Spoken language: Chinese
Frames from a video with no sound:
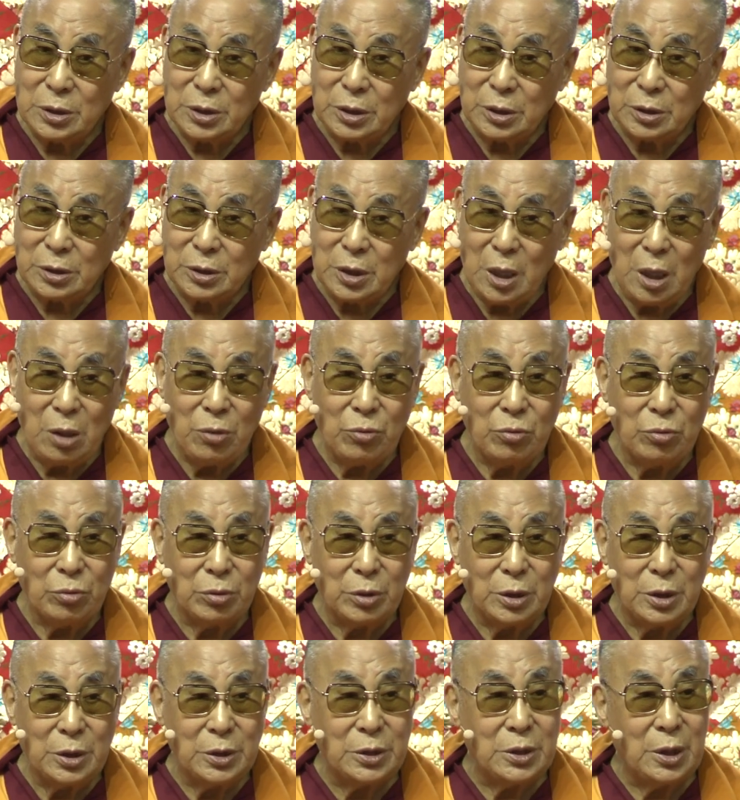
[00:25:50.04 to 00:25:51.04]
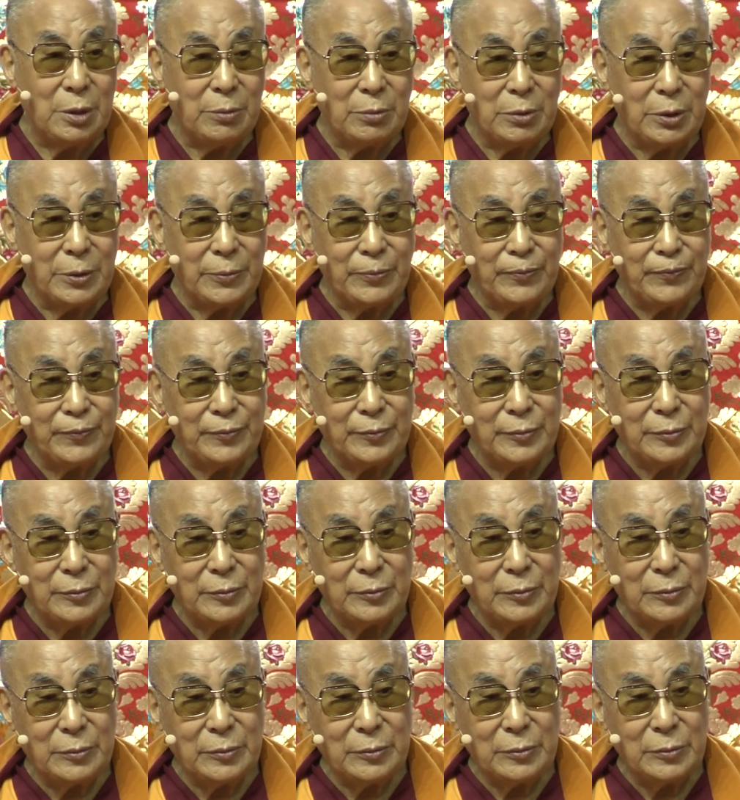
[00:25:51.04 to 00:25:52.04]
所以这些的大师们
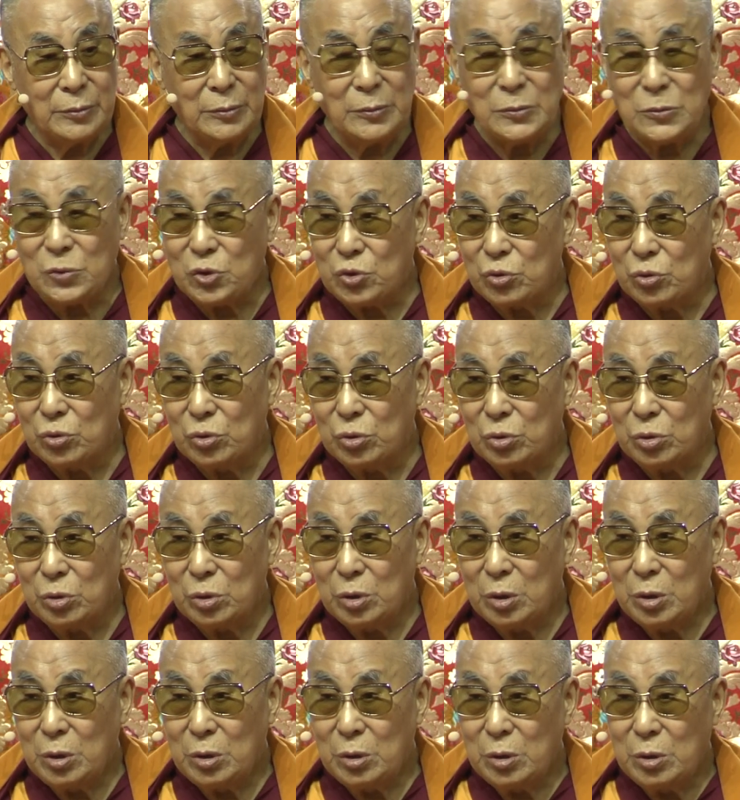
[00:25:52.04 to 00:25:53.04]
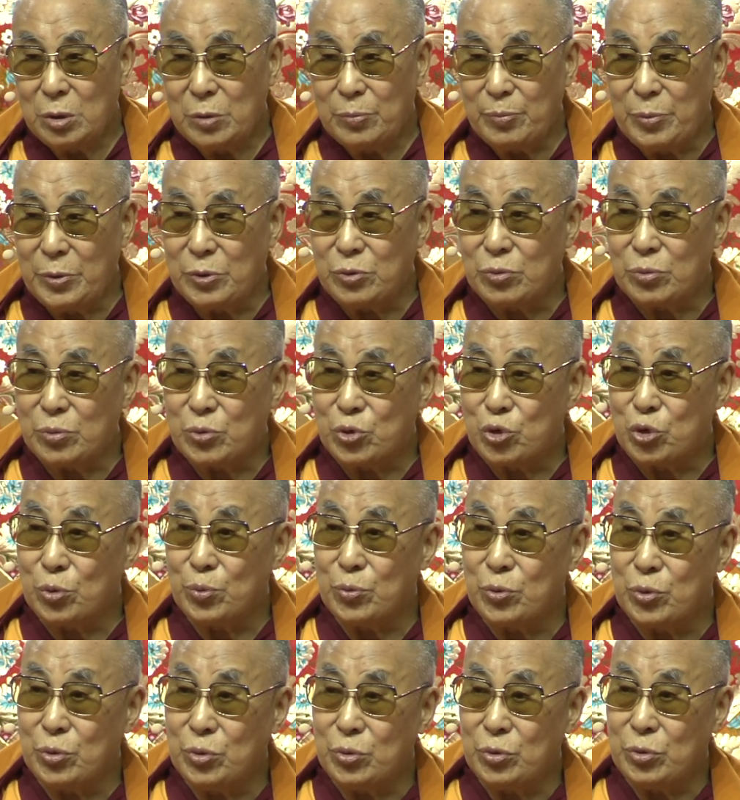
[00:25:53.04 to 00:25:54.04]
必须要列为我们礼
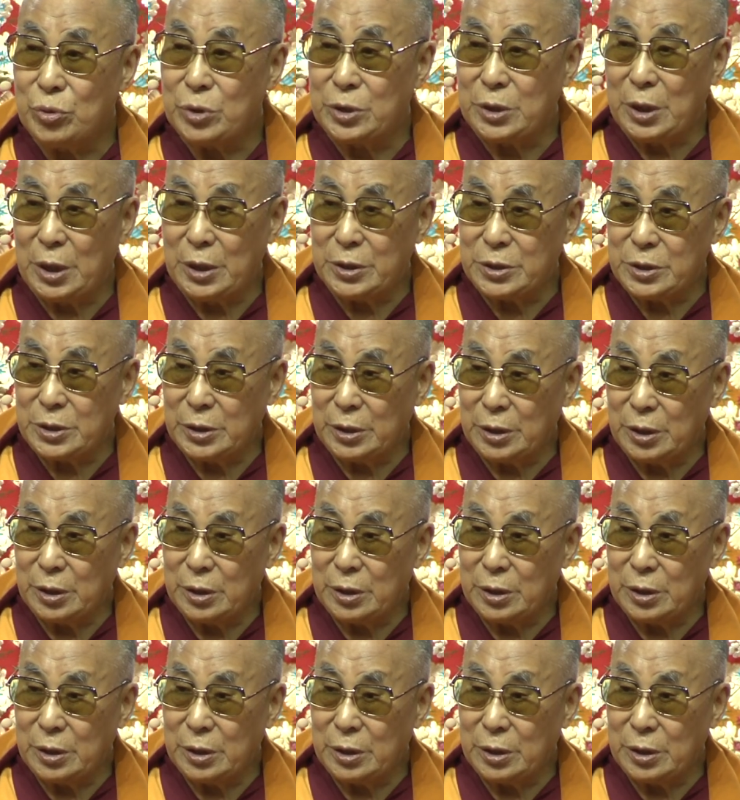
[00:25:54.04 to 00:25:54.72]
拜的对象，